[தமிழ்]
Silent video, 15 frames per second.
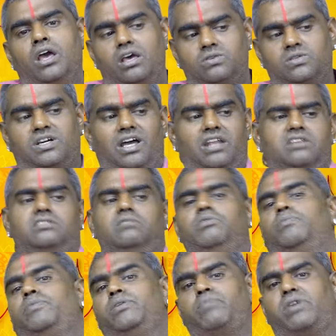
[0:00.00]
ஸோ கலசம்
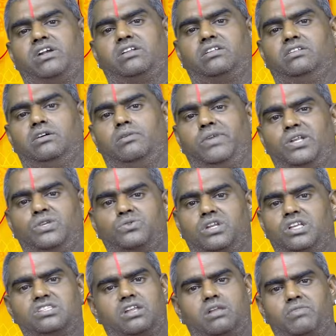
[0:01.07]
எப்படி பண்ணுறது அப்படின்னு
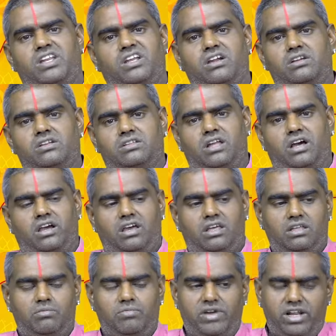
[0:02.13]
சொல்லி சில பேர் கேட்டிருந்தாங்க
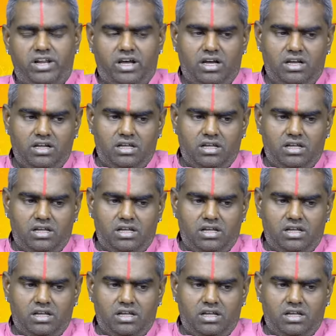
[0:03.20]
அது எப்படின்னா